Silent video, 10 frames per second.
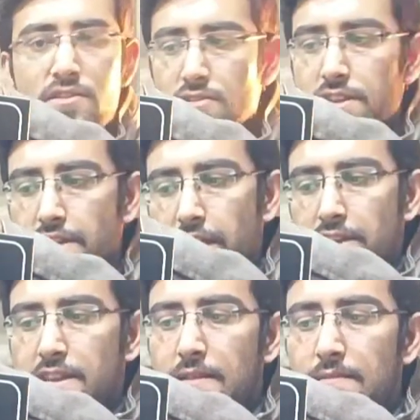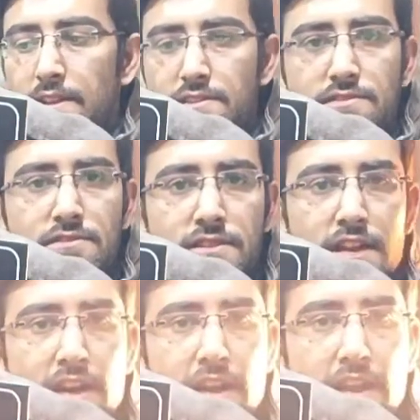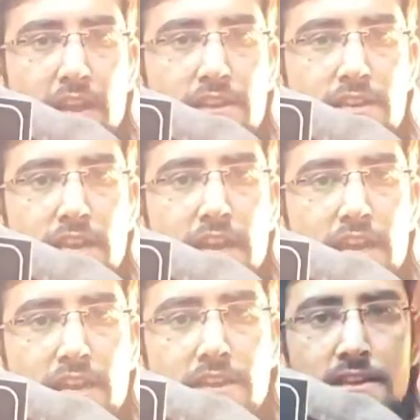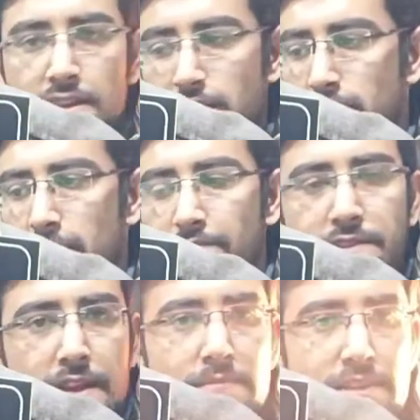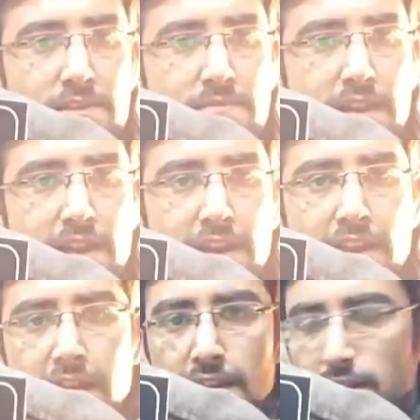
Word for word: और ये स्टेबलाइज़र उसको निकाल रहा है ठीक है ना ये स्टेबलाइज़र बना रहा है